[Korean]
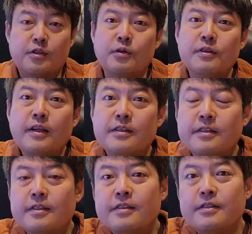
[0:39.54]
저는
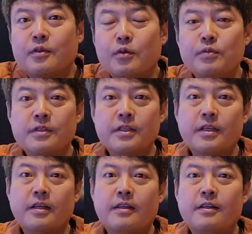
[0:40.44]
사실은
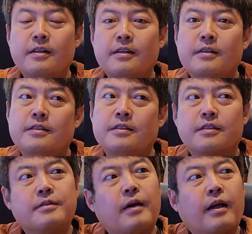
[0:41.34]
골프채를
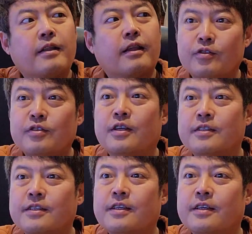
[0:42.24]
지금 한
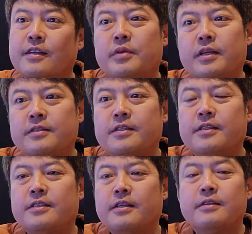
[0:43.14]
6년째
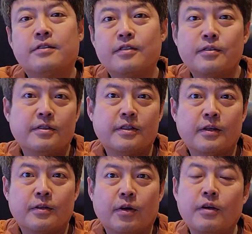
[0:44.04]
PXG 채를 쓰고
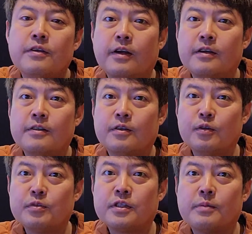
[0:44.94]
있어요. 더 이상은
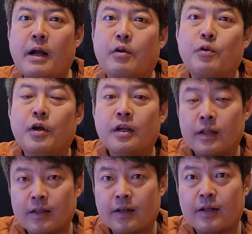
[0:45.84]
골프채를
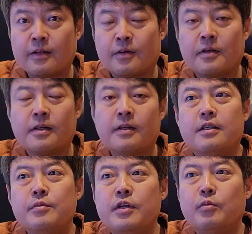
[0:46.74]
바꿔야겠다라는 거를
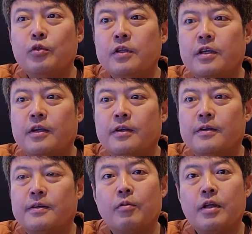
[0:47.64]
의미를 못
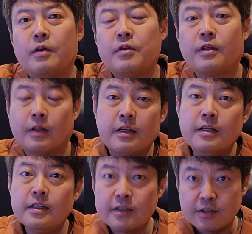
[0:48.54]
느껴요. 왜냐하면
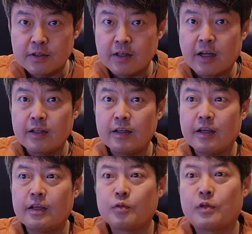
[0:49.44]
기능적인
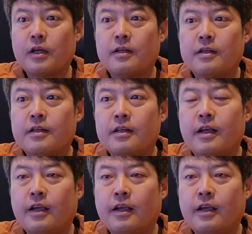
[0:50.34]
한계에 도달을